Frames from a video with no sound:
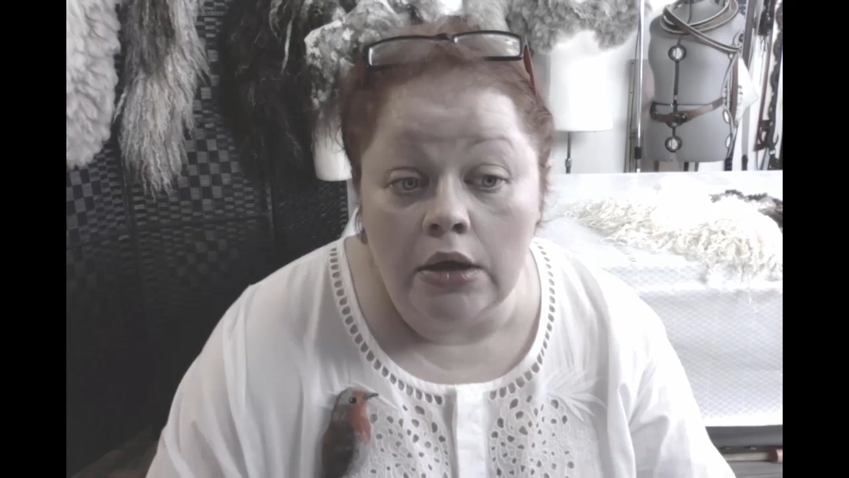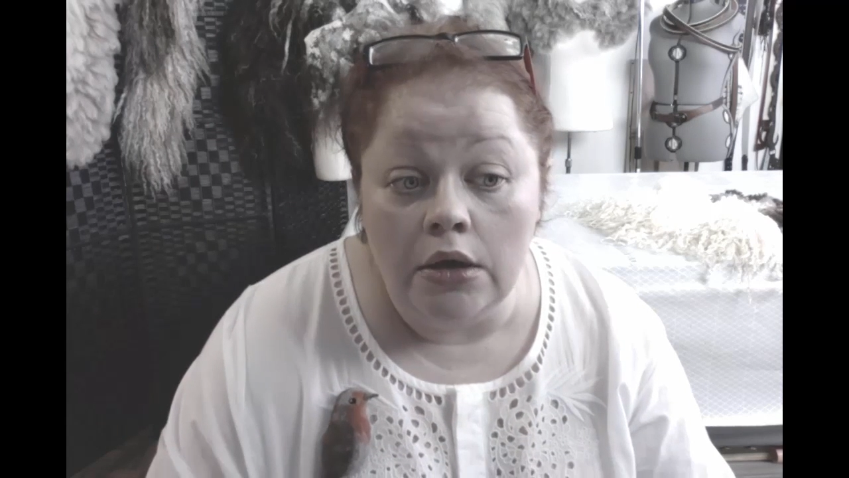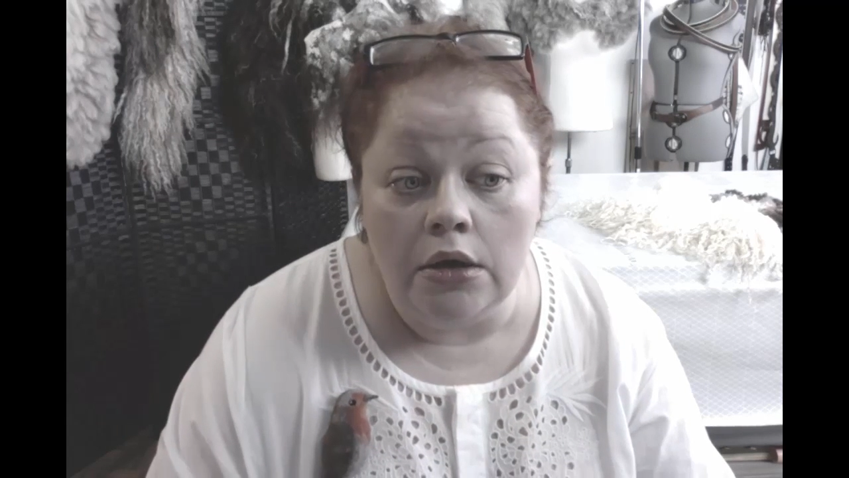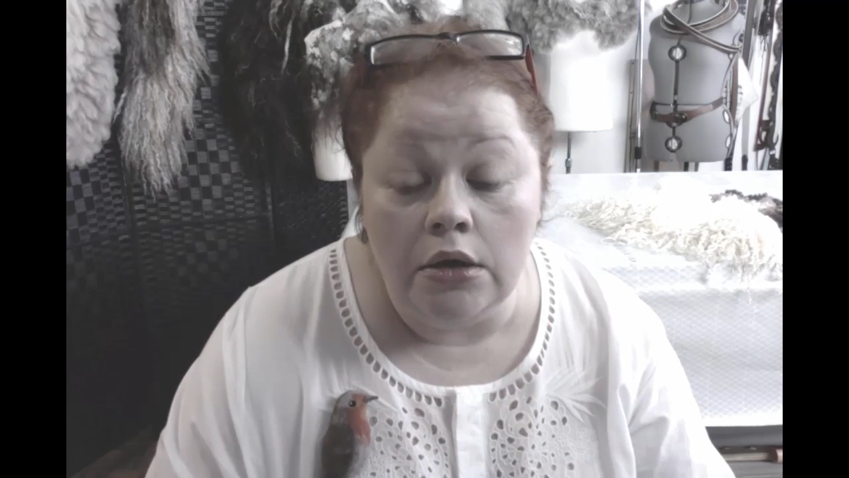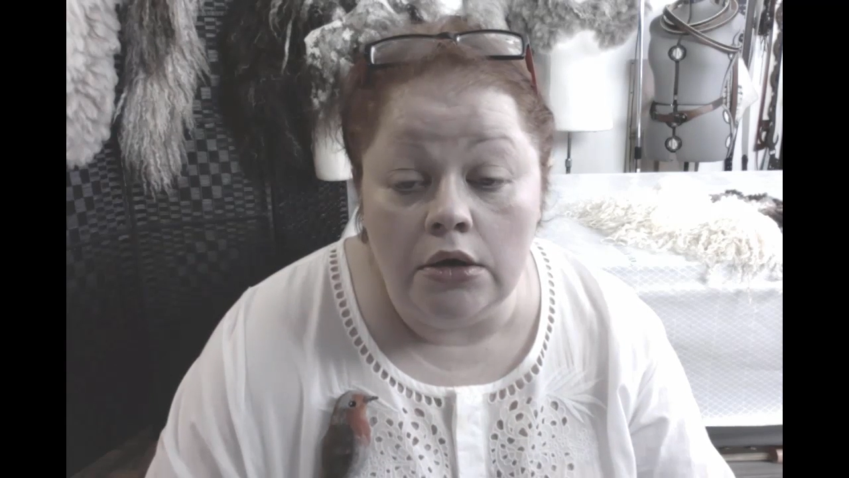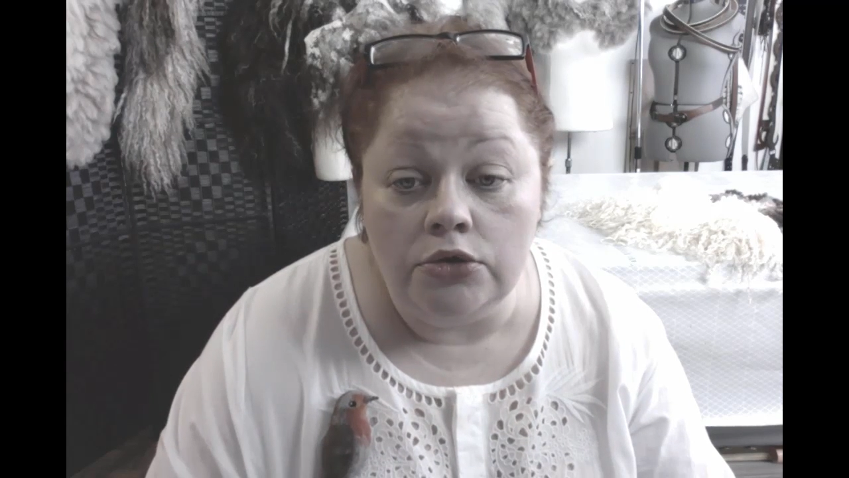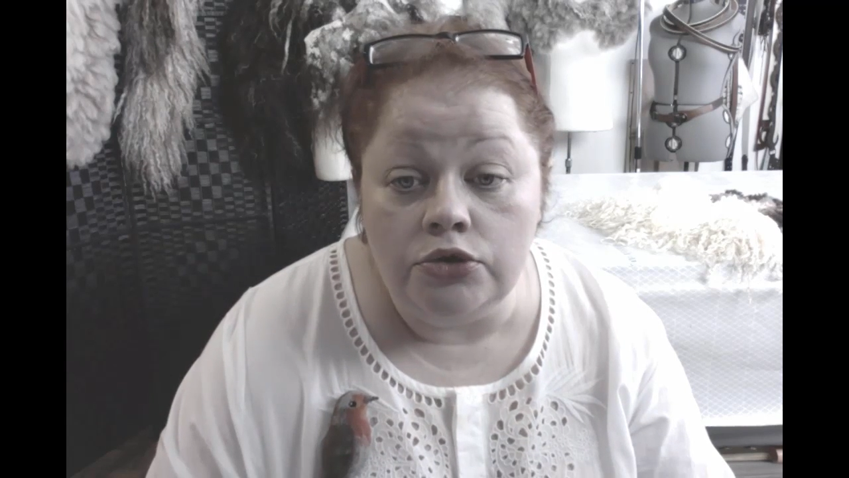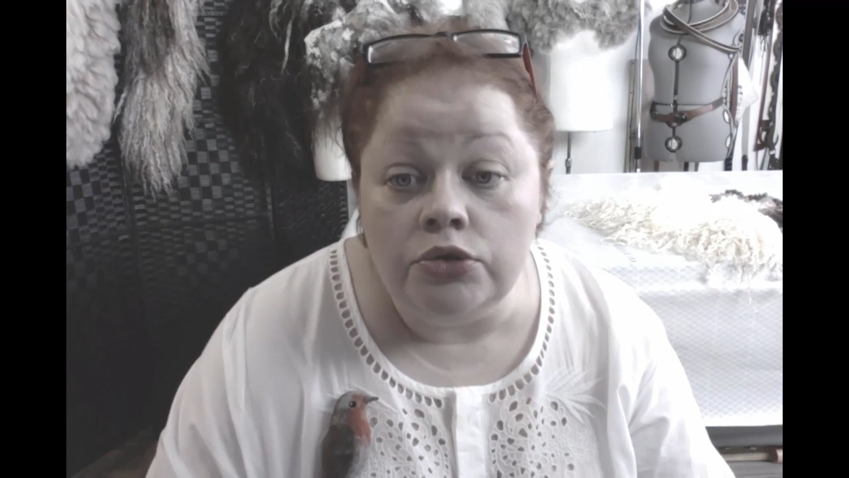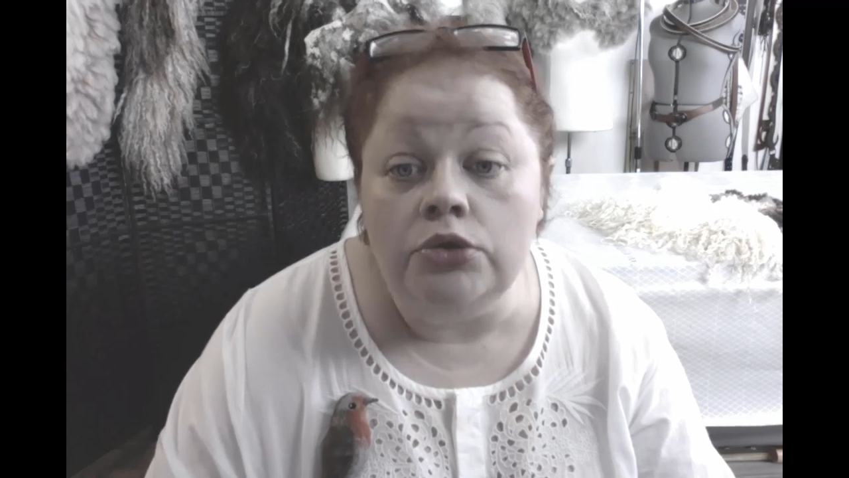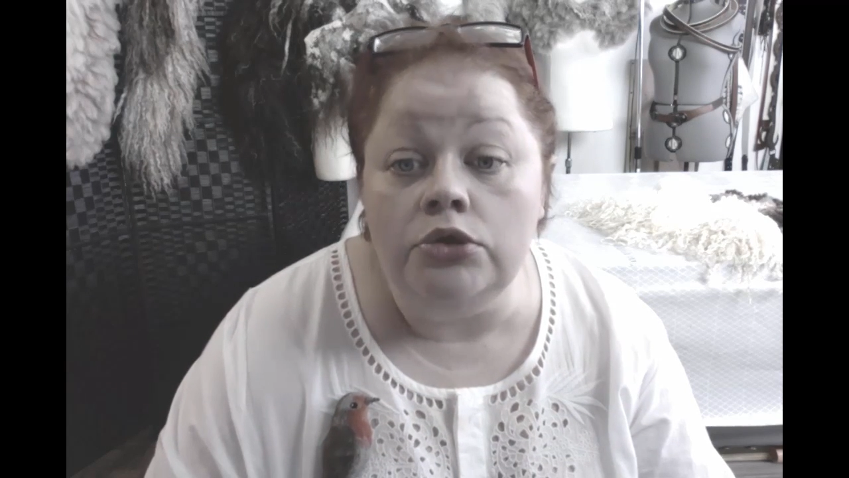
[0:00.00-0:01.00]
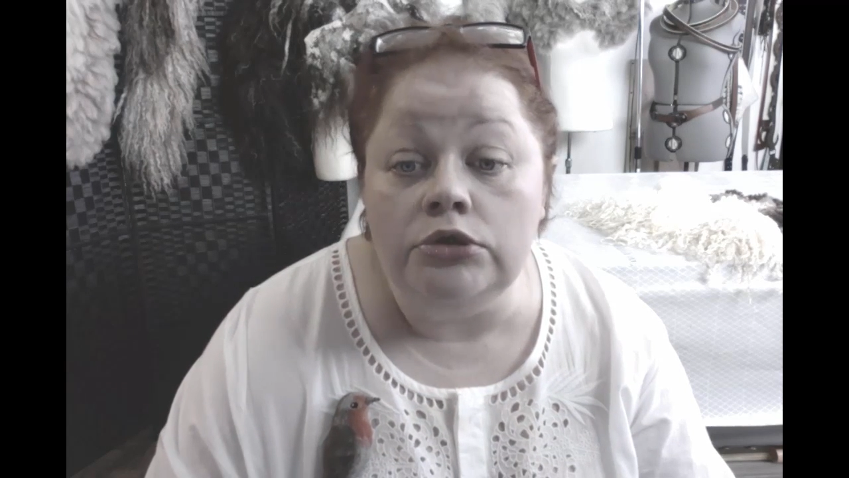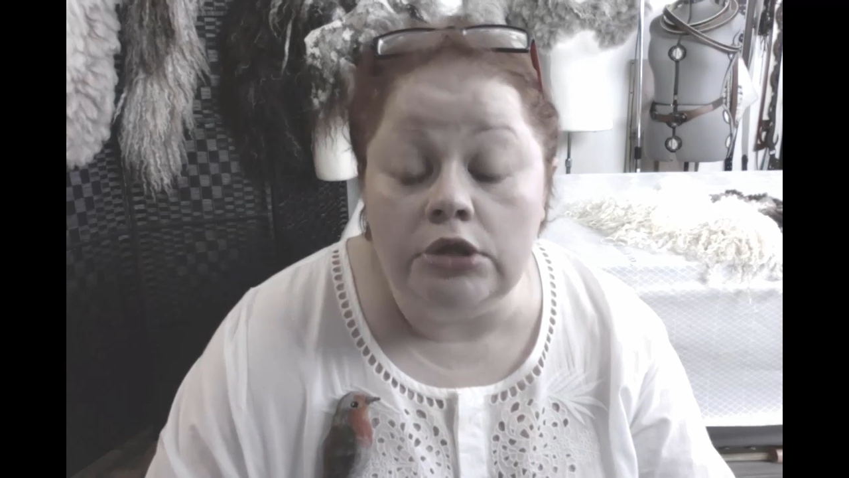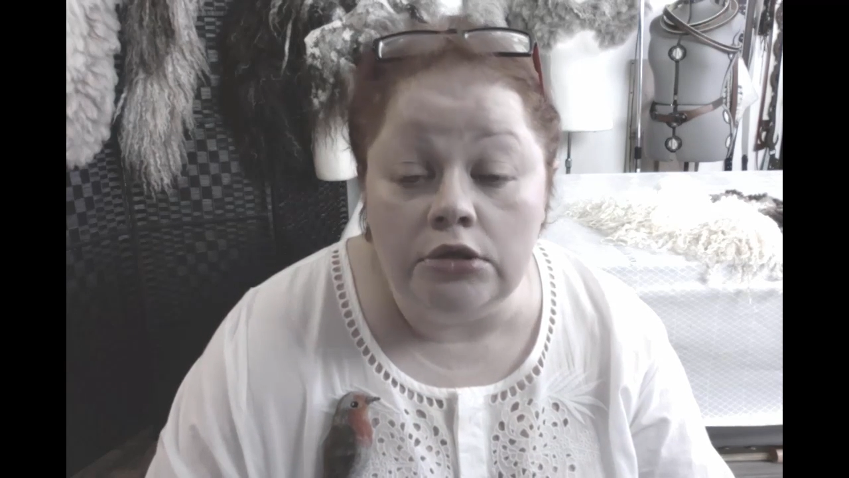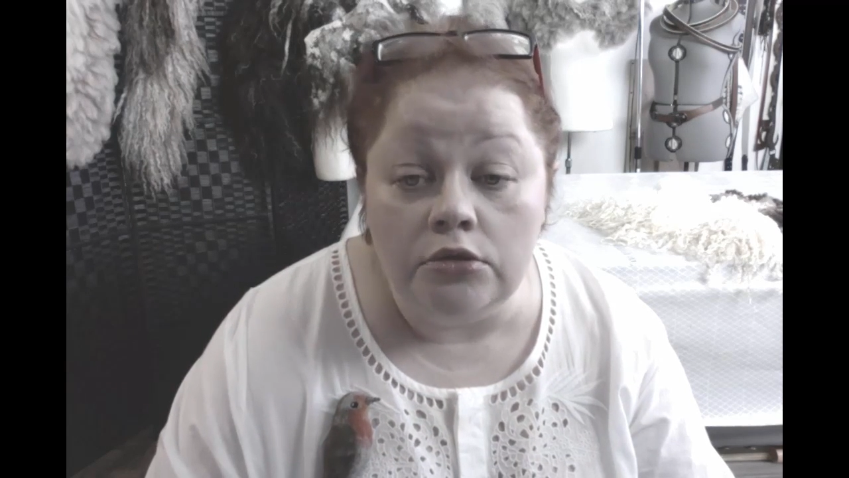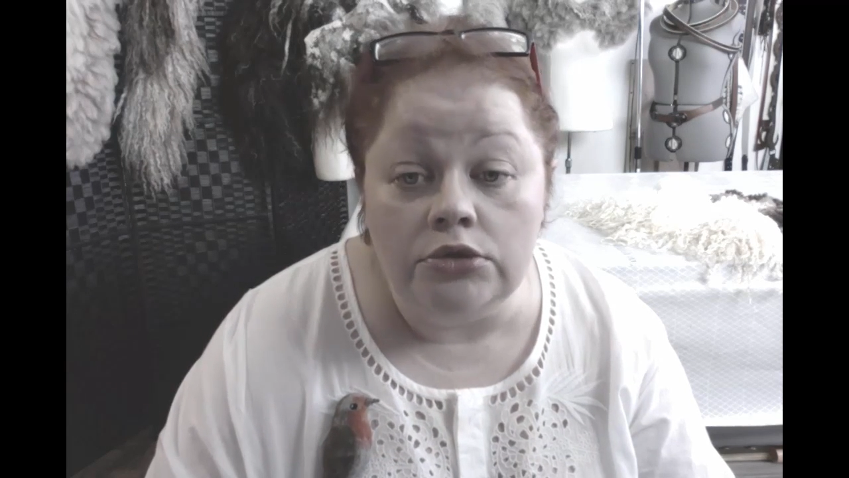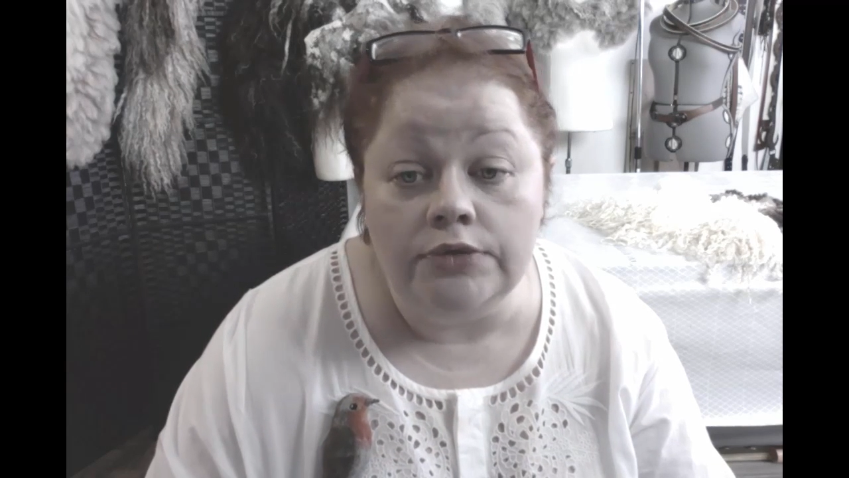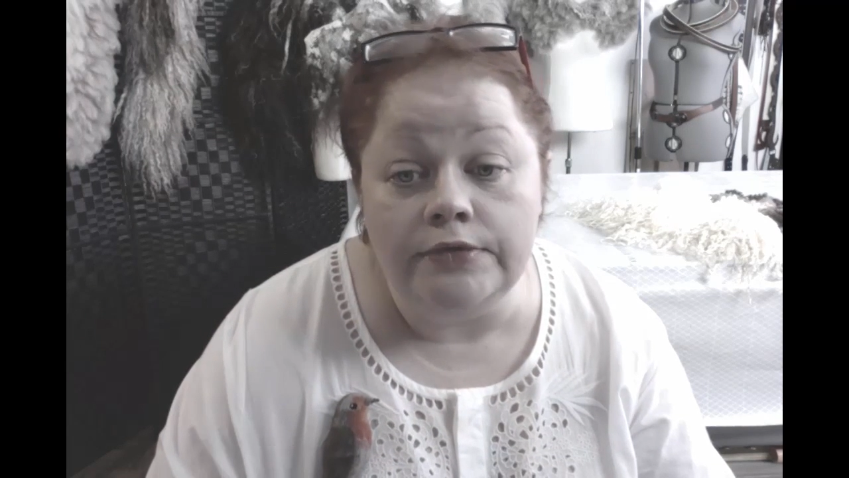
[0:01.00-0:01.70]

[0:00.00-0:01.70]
а, четко следуйте